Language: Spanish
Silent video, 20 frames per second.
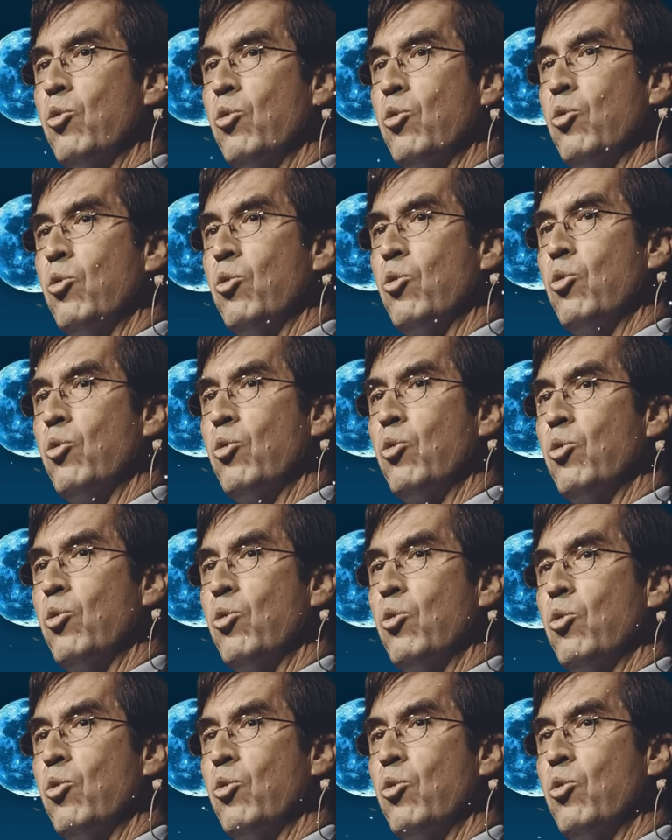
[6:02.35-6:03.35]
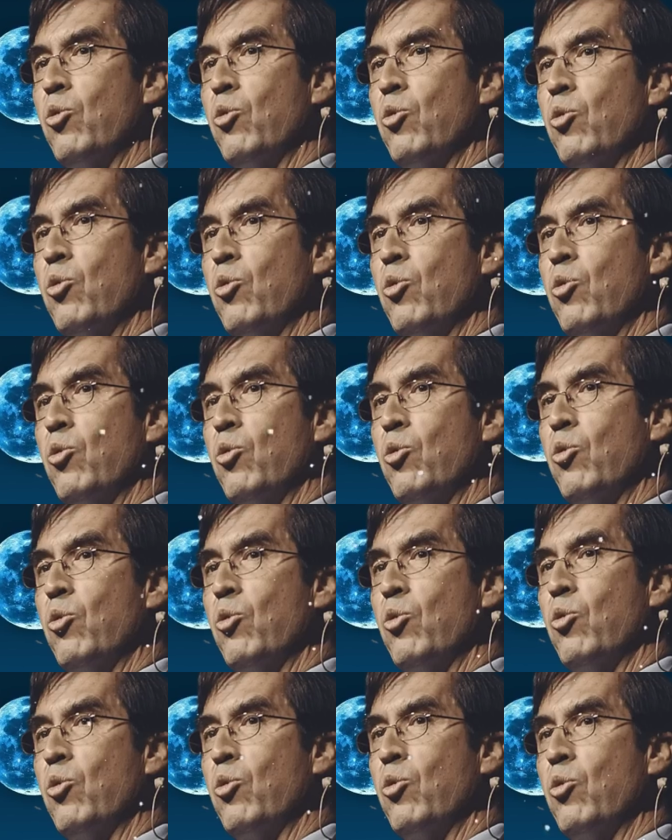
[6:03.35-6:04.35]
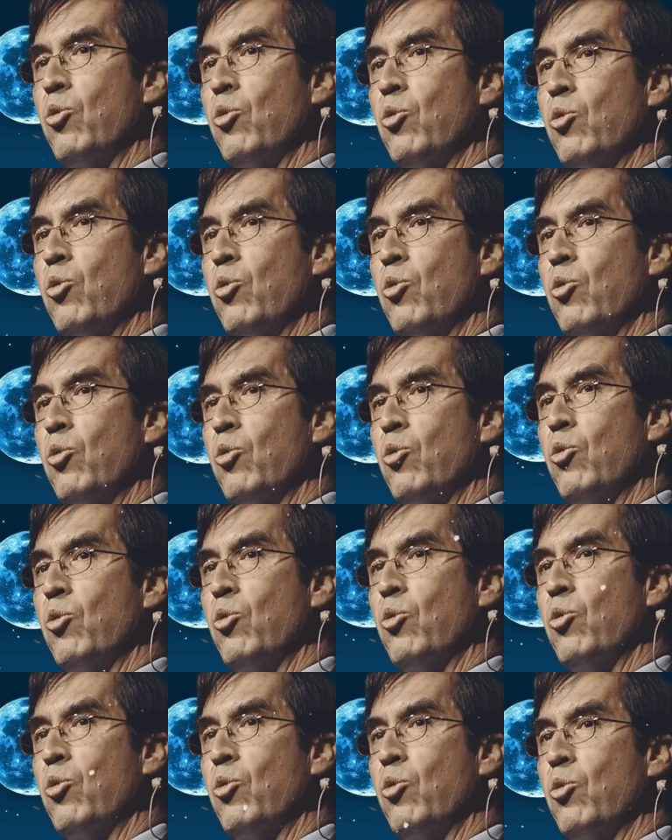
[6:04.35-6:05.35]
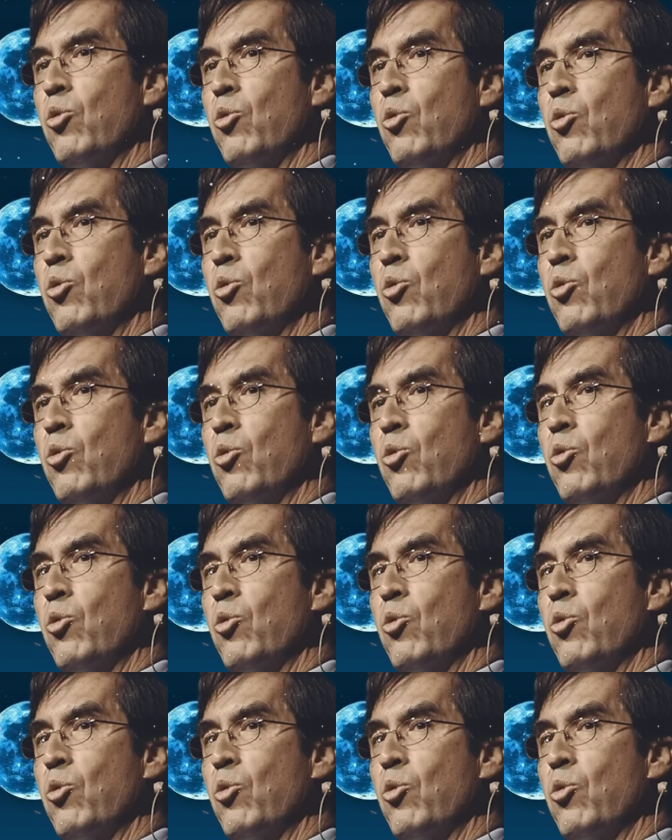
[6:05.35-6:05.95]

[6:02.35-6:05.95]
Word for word: en todo Silicon Valley. ¿Por qué? Porque es fashion.